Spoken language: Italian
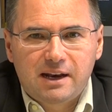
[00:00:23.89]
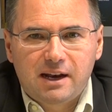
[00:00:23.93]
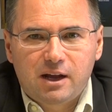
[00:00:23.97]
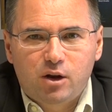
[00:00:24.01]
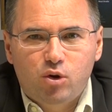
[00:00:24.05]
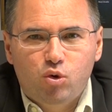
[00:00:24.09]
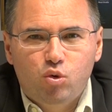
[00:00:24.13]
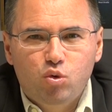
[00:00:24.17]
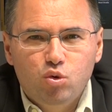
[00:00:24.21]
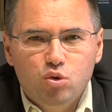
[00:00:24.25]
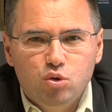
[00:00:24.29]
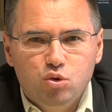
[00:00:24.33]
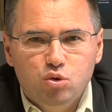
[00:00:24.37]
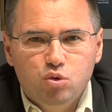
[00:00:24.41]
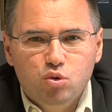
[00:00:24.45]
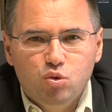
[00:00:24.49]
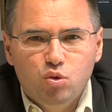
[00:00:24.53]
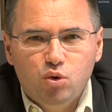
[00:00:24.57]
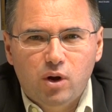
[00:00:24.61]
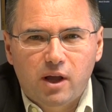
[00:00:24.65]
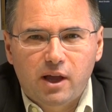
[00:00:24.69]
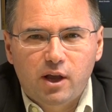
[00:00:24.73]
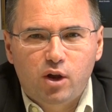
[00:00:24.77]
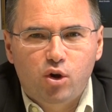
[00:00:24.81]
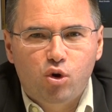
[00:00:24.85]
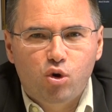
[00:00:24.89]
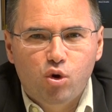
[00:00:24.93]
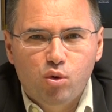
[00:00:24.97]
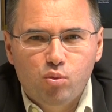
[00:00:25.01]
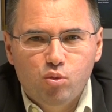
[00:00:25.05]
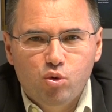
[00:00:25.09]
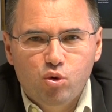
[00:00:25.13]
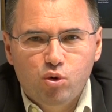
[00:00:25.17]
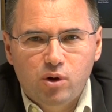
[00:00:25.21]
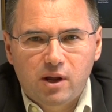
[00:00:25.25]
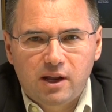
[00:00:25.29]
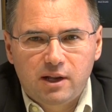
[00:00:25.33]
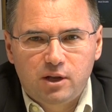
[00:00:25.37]
la cultura è
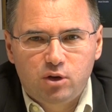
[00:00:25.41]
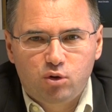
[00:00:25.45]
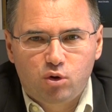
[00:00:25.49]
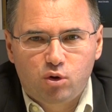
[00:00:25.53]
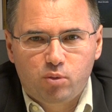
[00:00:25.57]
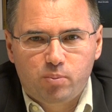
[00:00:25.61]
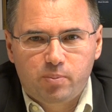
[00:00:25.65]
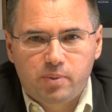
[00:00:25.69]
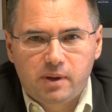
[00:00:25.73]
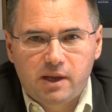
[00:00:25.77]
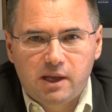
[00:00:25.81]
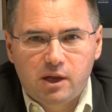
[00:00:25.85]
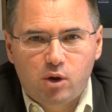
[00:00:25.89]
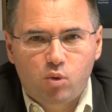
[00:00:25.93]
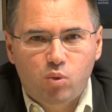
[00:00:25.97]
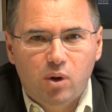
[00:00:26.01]
comune agli europei,